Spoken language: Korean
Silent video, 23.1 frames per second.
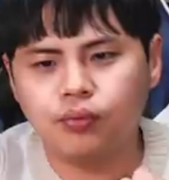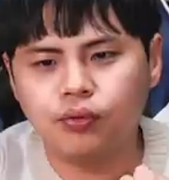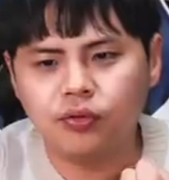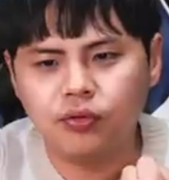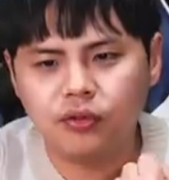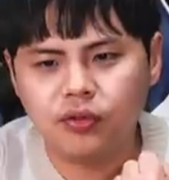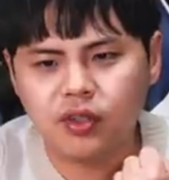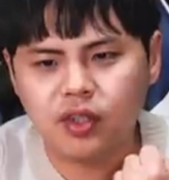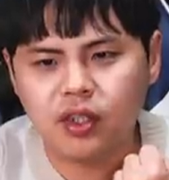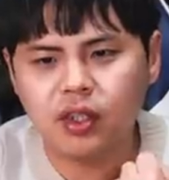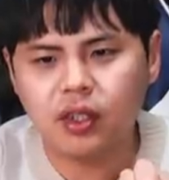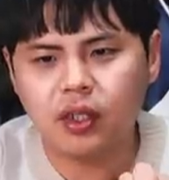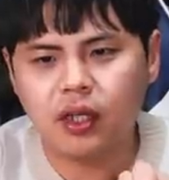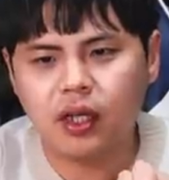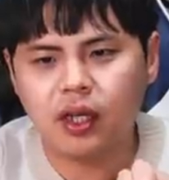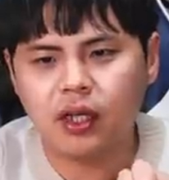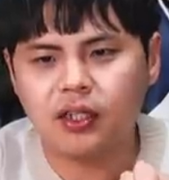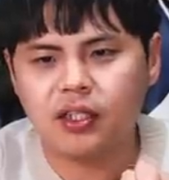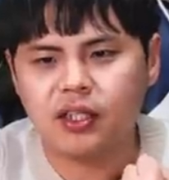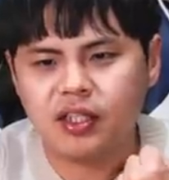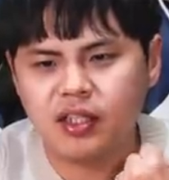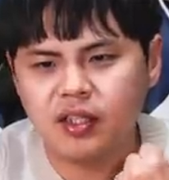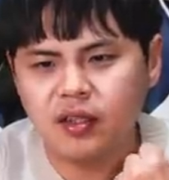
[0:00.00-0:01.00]

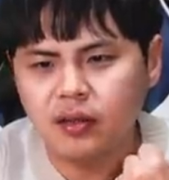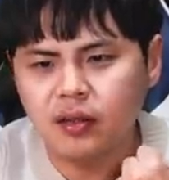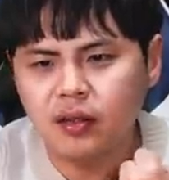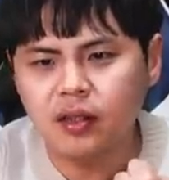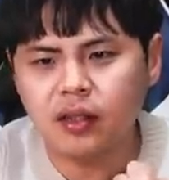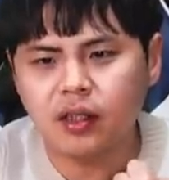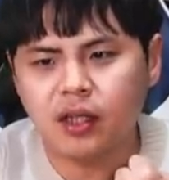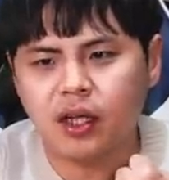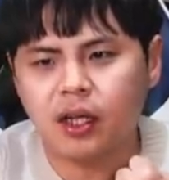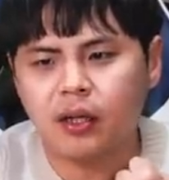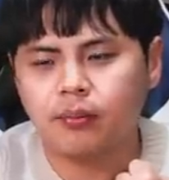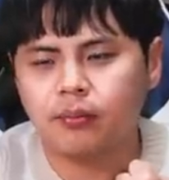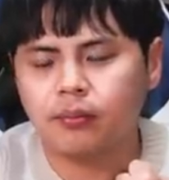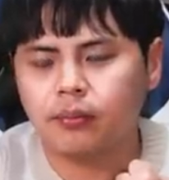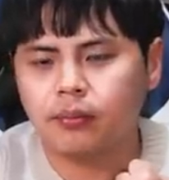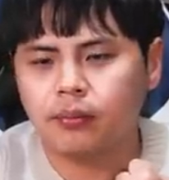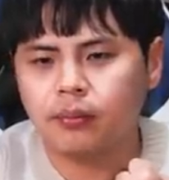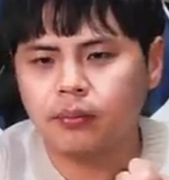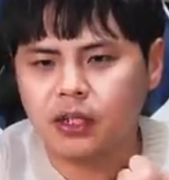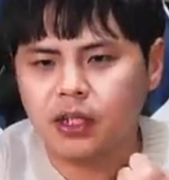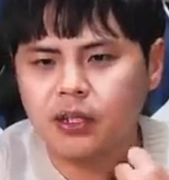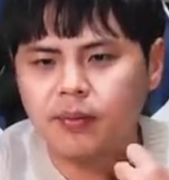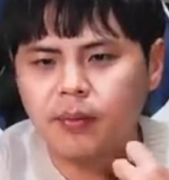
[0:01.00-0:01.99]
묵직한
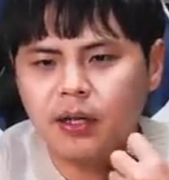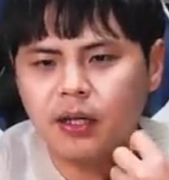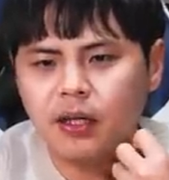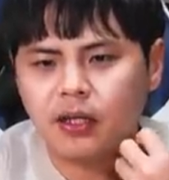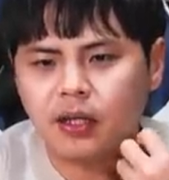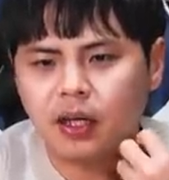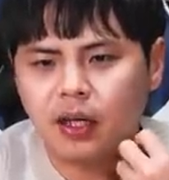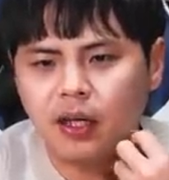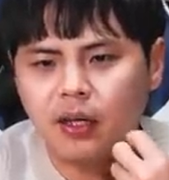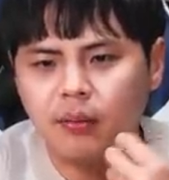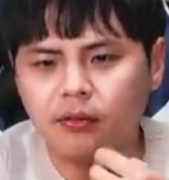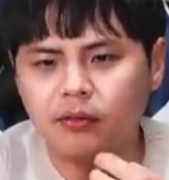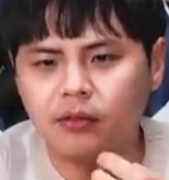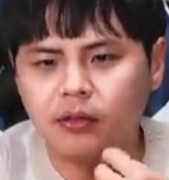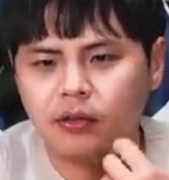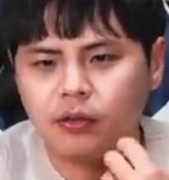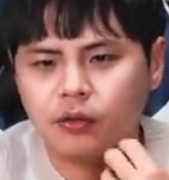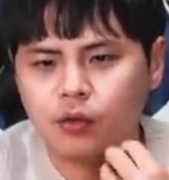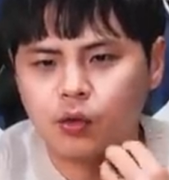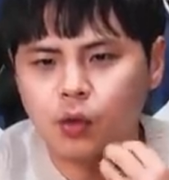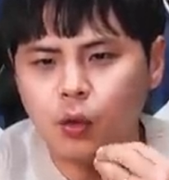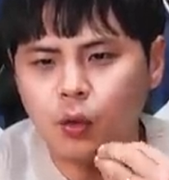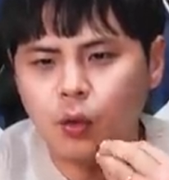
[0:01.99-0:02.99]
찐득함, 입안에 달라붙는
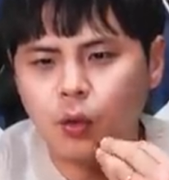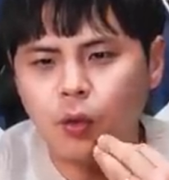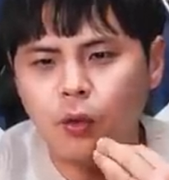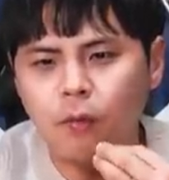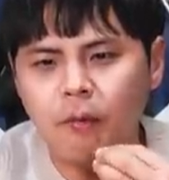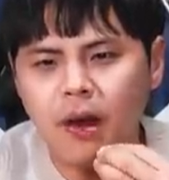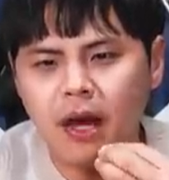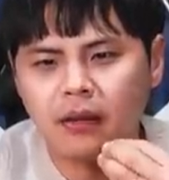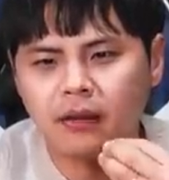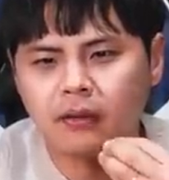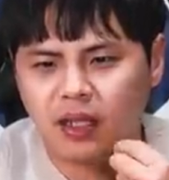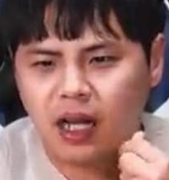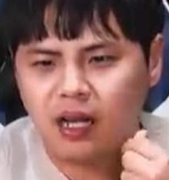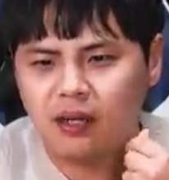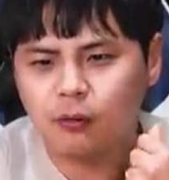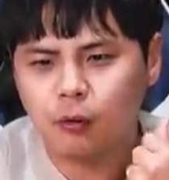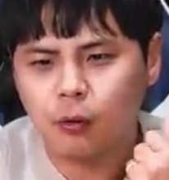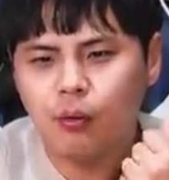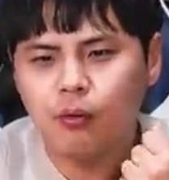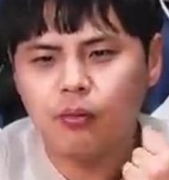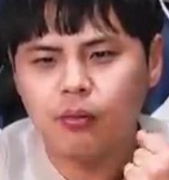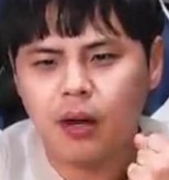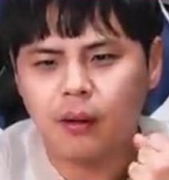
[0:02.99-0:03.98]
건 초코맛,
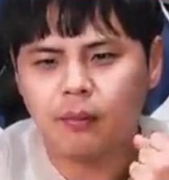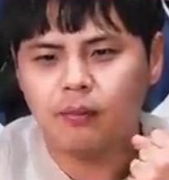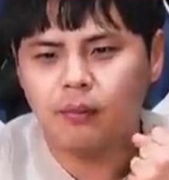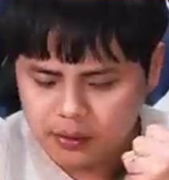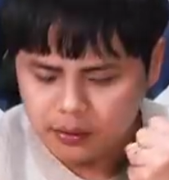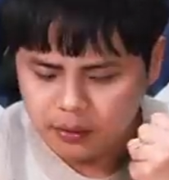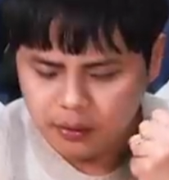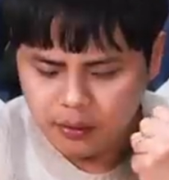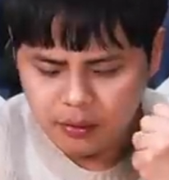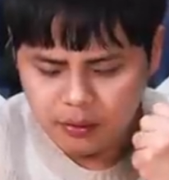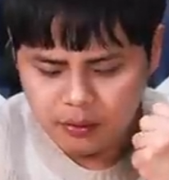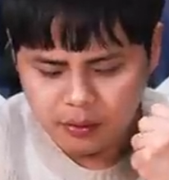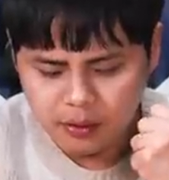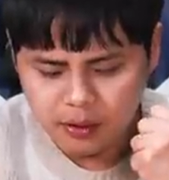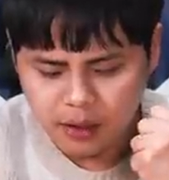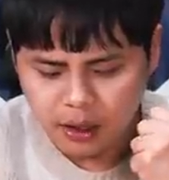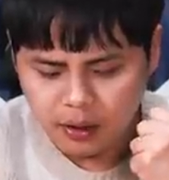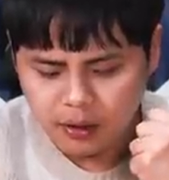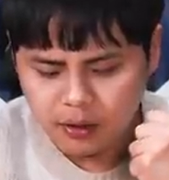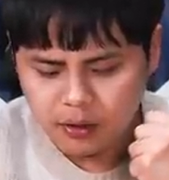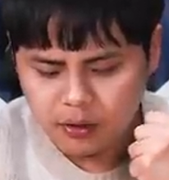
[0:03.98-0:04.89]
달콤함 그런 거는 안